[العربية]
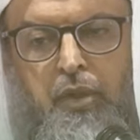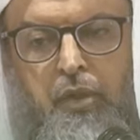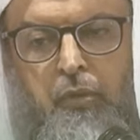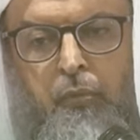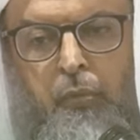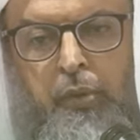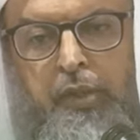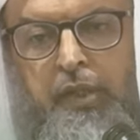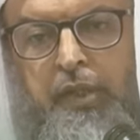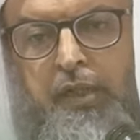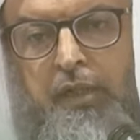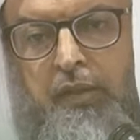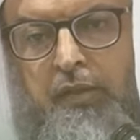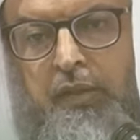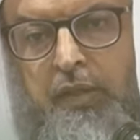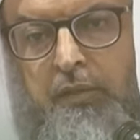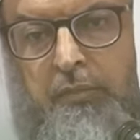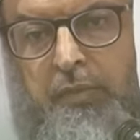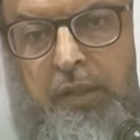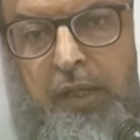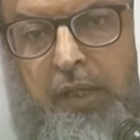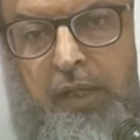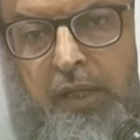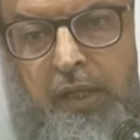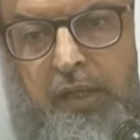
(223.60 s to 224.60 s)
ويقضي
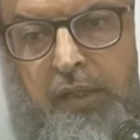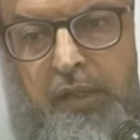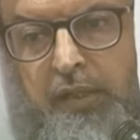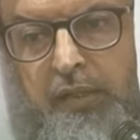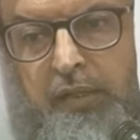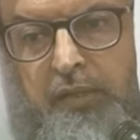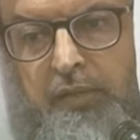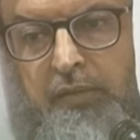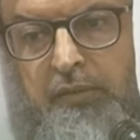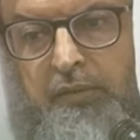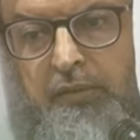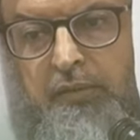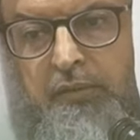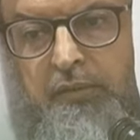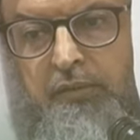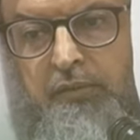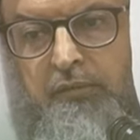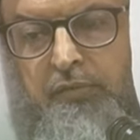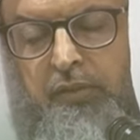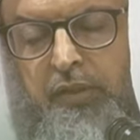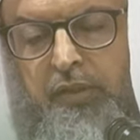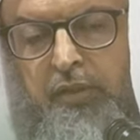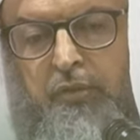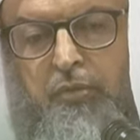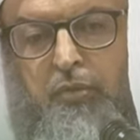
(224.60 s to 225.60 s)
بها
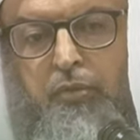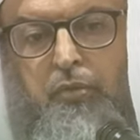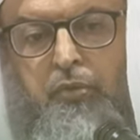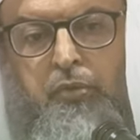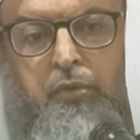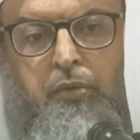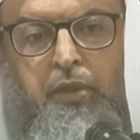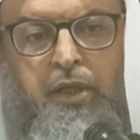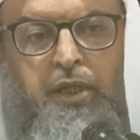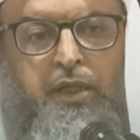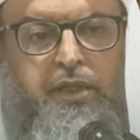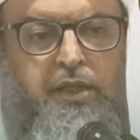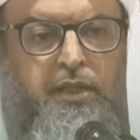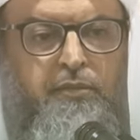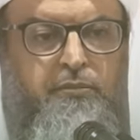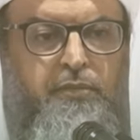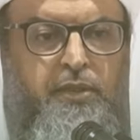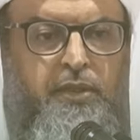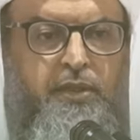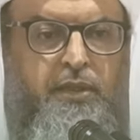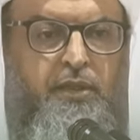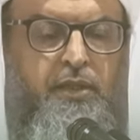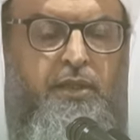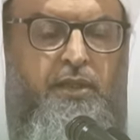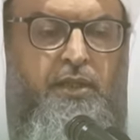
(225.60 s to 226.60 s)
فيكون
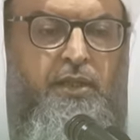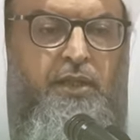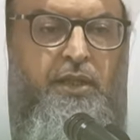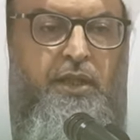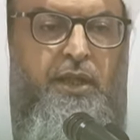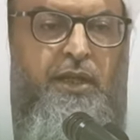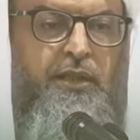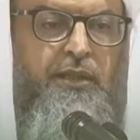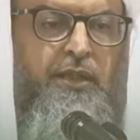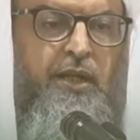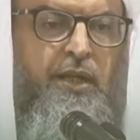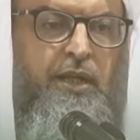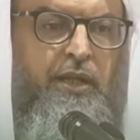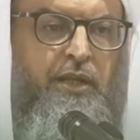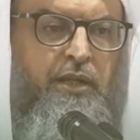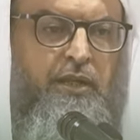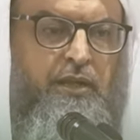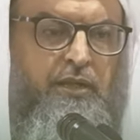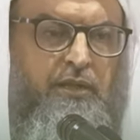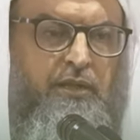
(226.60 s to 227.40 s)
حكما عدلا